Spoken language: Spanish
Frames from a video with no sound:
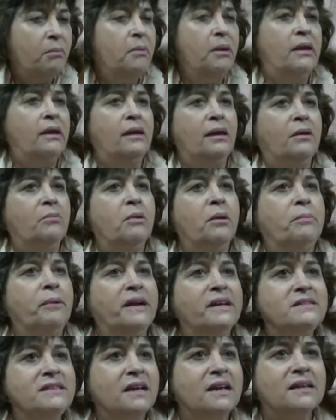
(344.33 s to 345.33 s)
eh, me
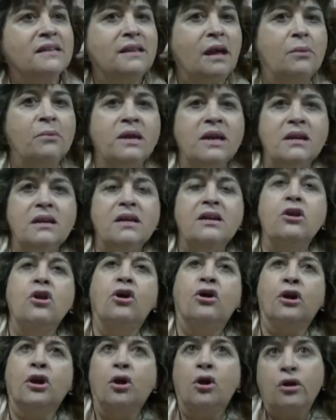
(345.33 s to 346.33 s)
parece que está bien y lo
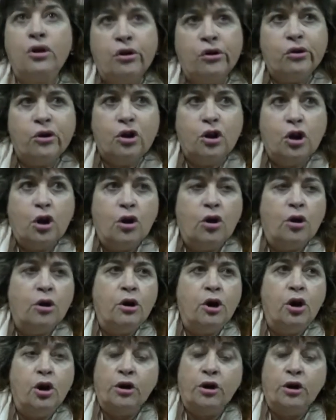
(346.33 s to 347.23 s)
reconozco y lo,